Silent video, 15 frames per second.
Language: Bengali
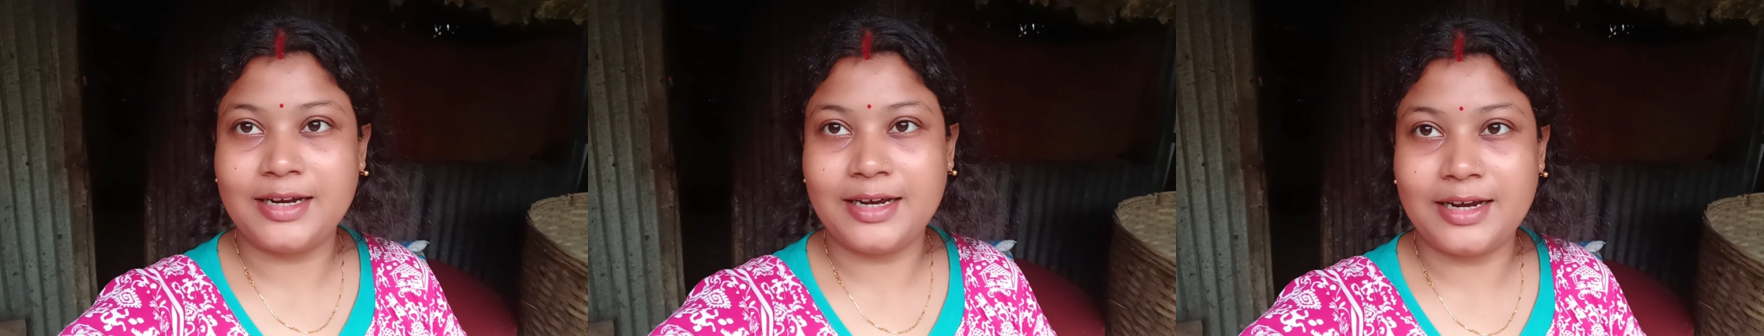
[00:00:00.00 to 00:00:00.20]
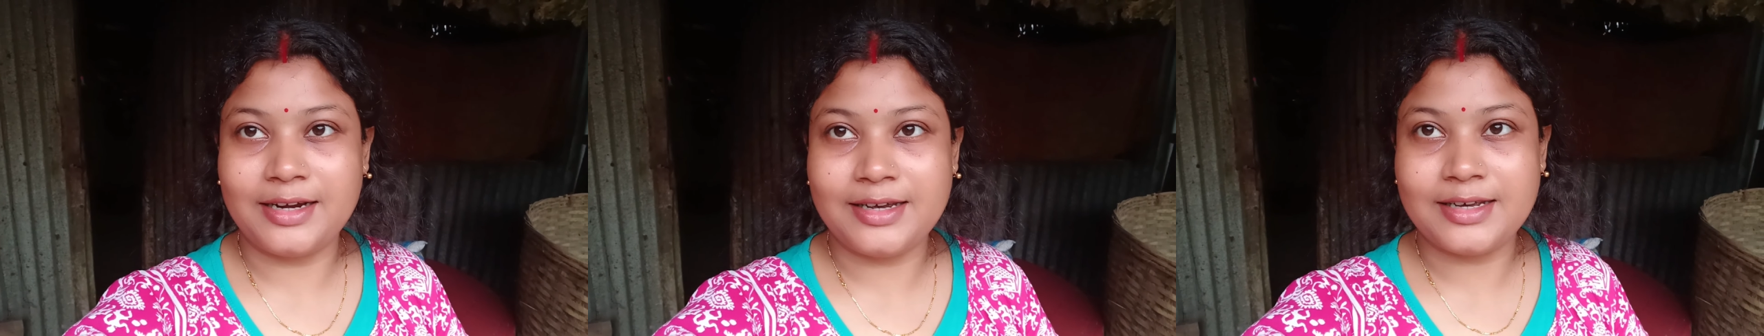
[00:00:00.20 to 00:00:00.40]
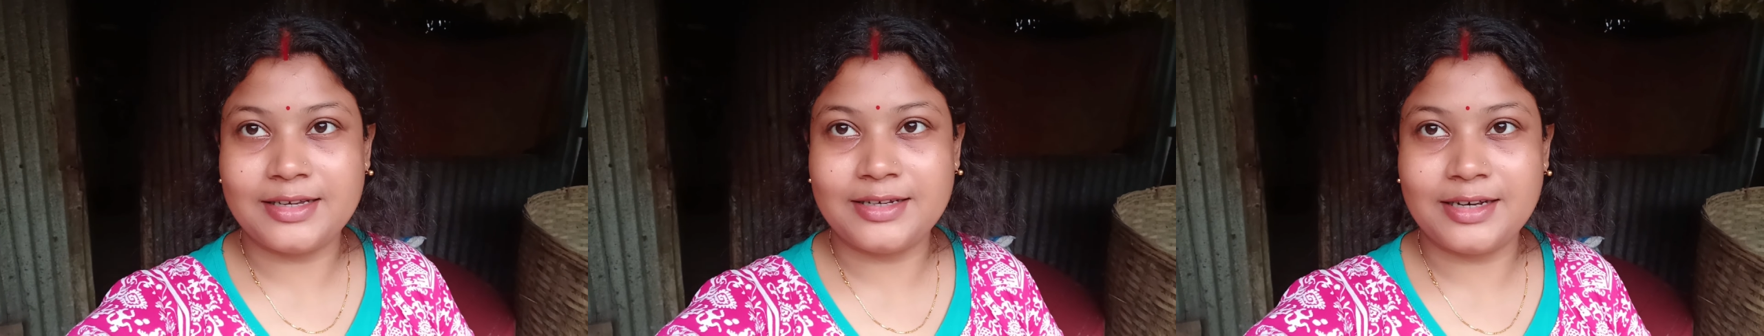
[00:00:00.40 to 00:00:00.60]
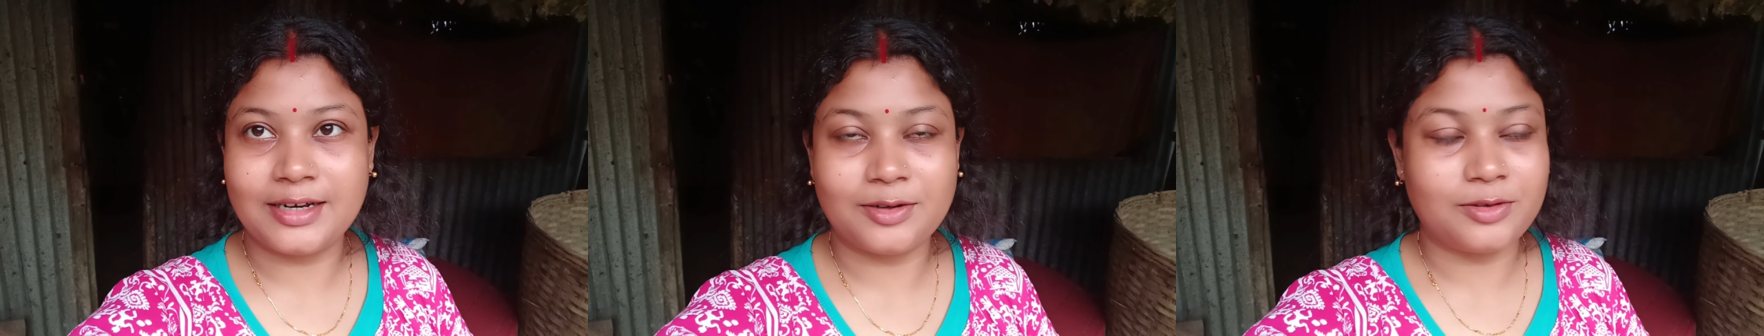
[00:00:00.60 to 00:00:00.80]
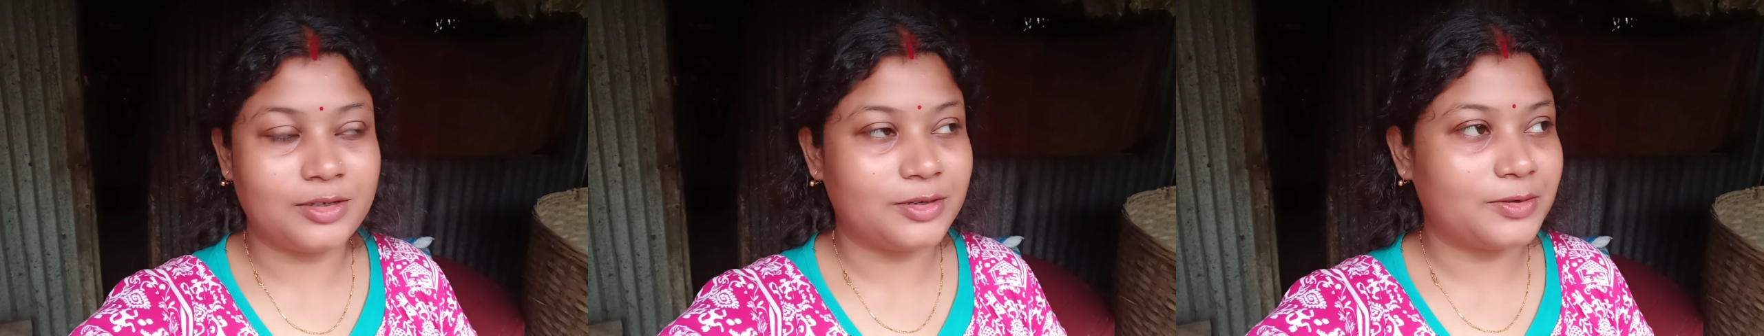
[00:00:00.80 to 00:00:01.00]
ডেকে নিয়েছি
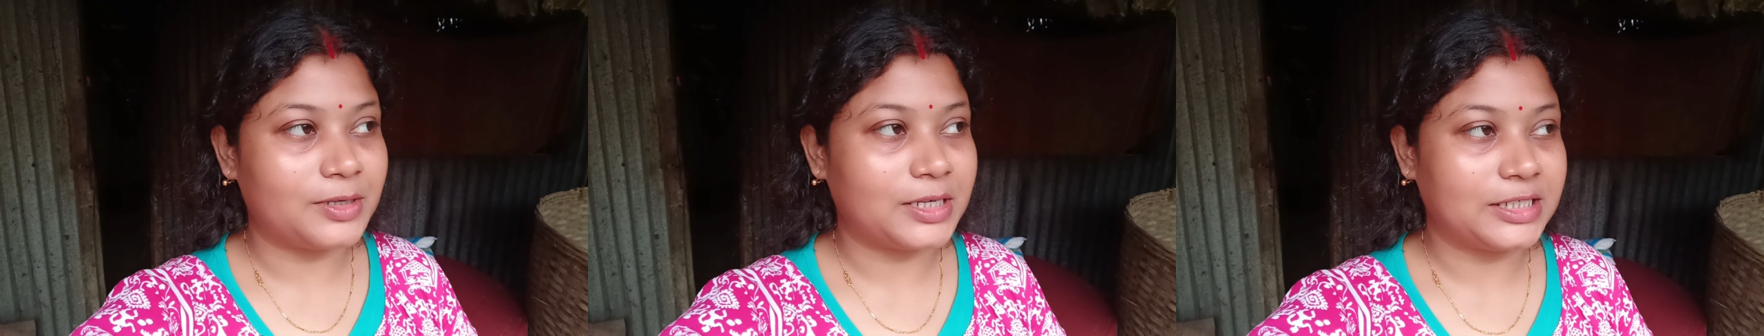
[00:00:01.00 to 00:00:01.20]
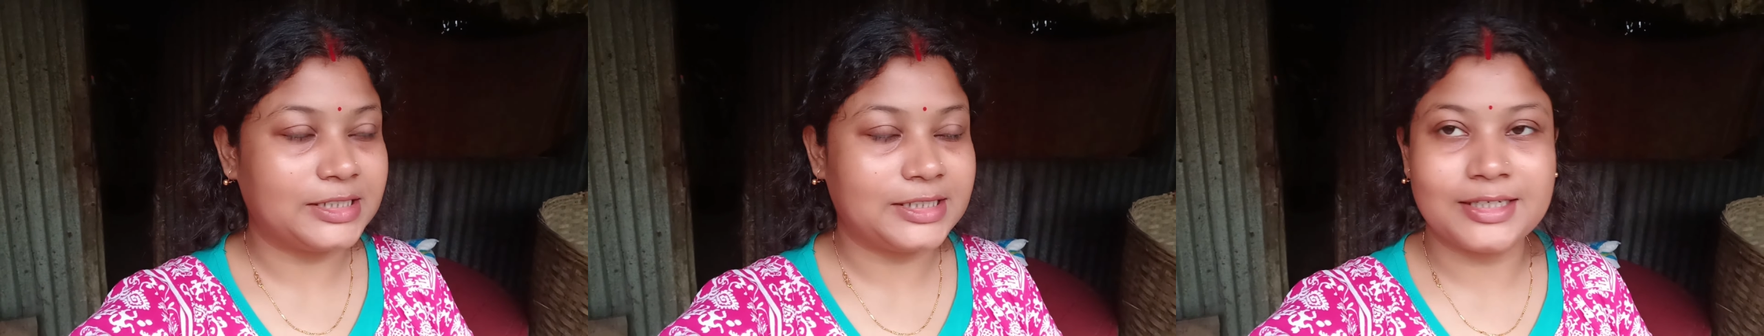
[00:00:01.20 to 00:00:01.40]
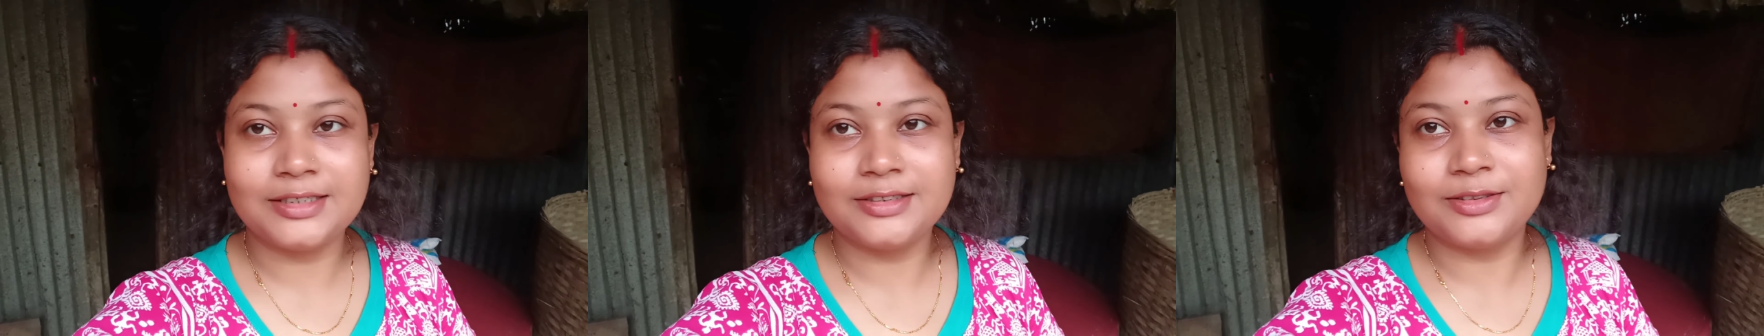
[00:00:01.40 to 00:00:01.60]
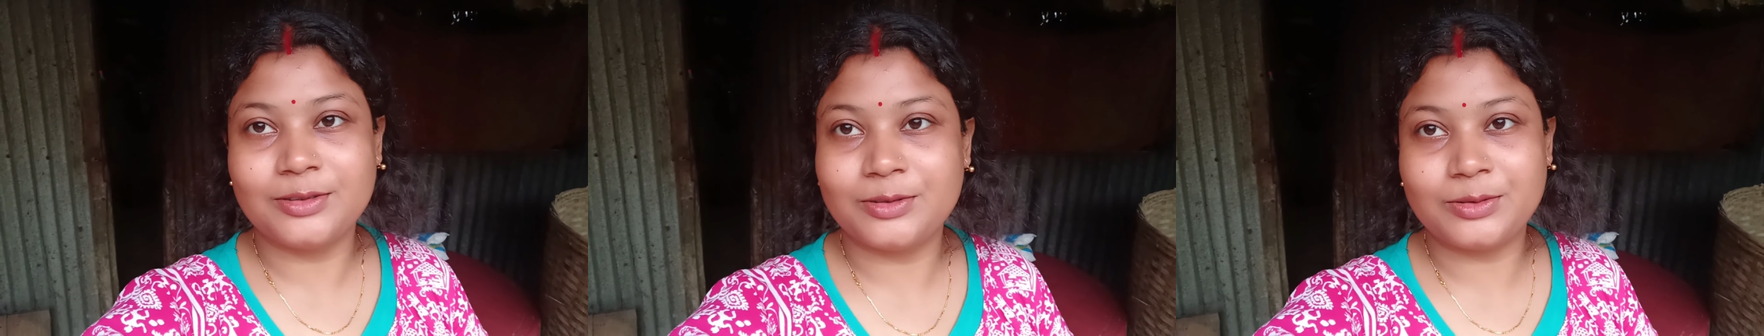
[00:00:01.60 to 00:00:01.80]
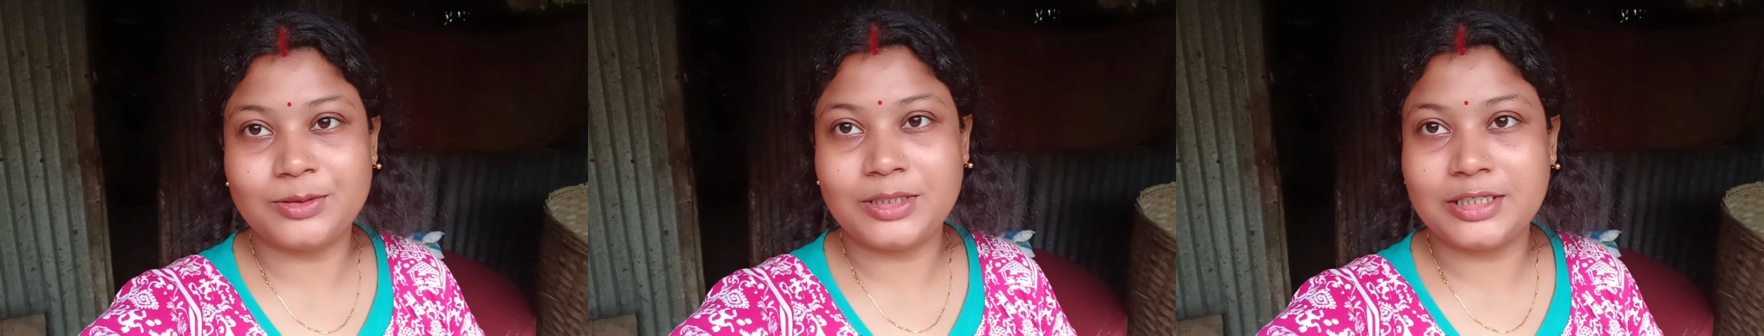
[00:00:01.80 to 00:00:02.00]
এখনও কেউ আসছে না তো